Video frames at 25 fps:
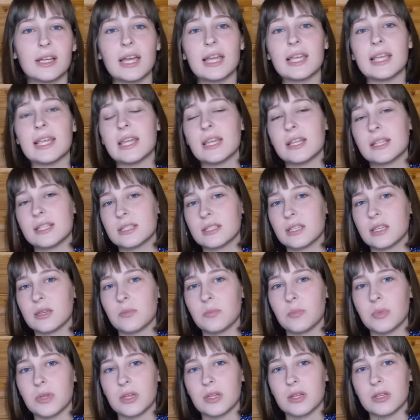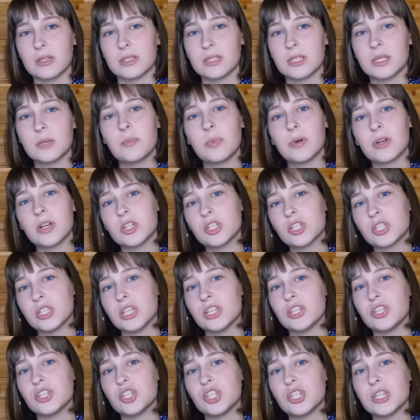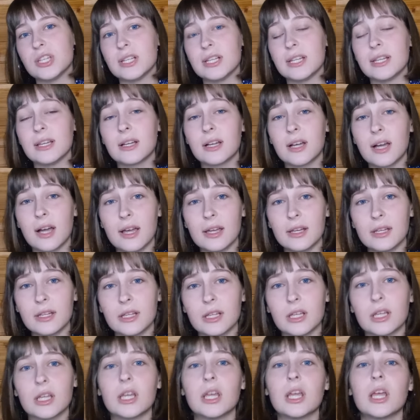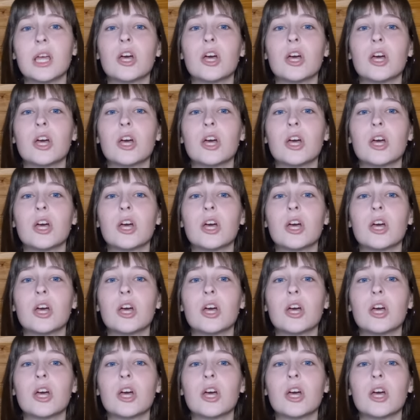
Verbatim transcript: каенский перец и порошки чили и карри,